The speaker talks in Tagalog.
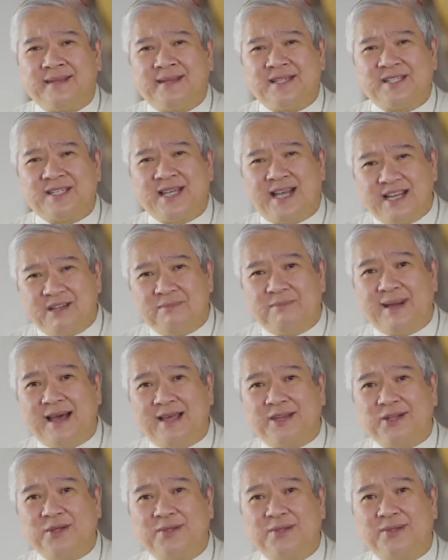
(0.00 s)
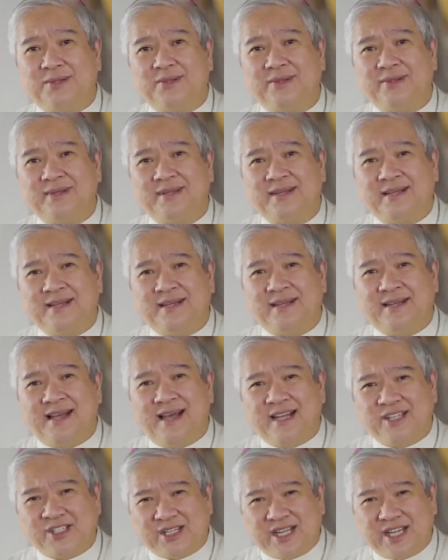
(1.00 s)
Sa Kalbaryo,
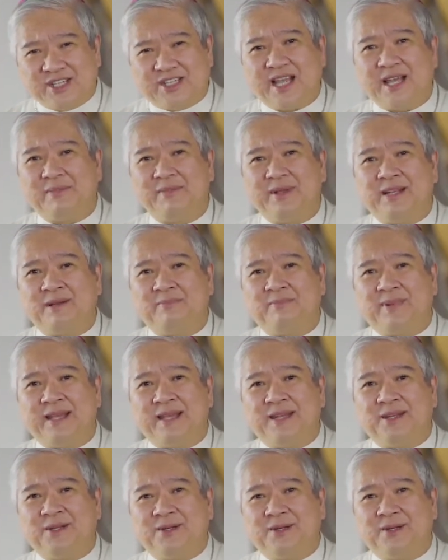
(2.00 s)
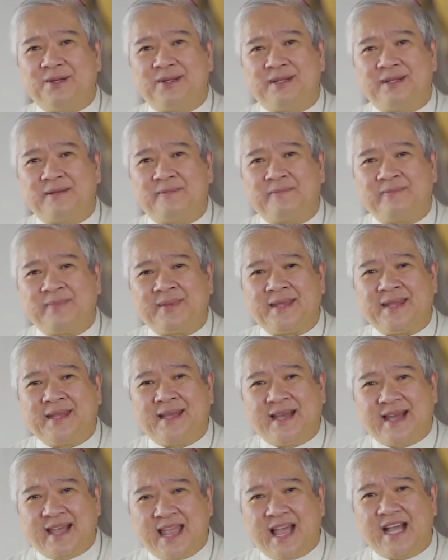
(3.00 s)
ang sinasabi ng Panginoon,
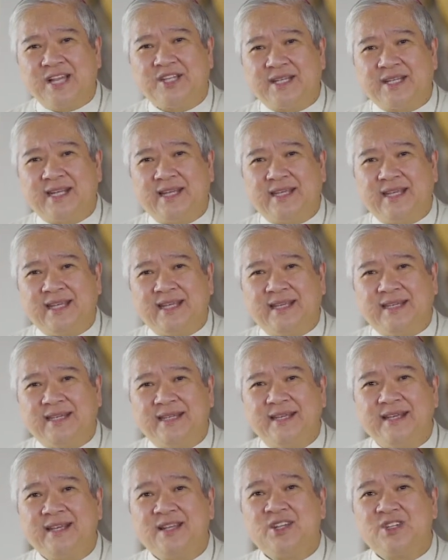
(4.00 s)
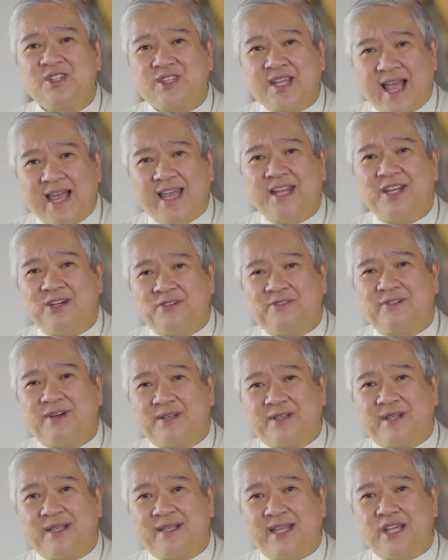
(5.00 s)
kaya siya naging sign of
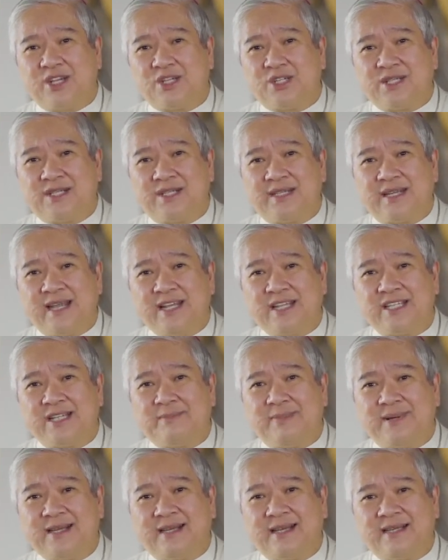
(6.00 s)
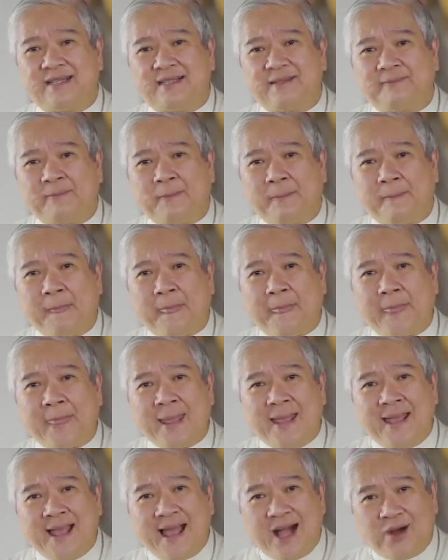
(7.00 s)
contradiction ay sapagkat
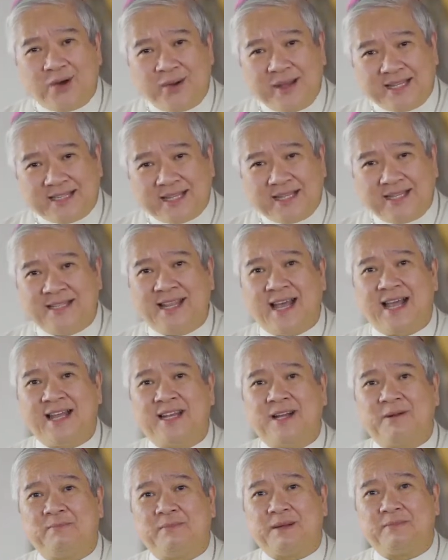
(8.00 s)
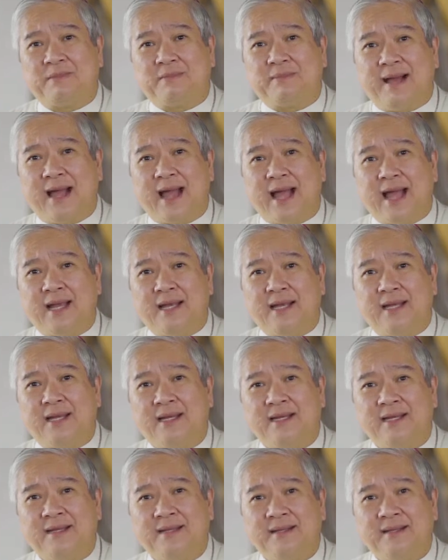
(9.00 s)
ako itanda ng pagmamahal,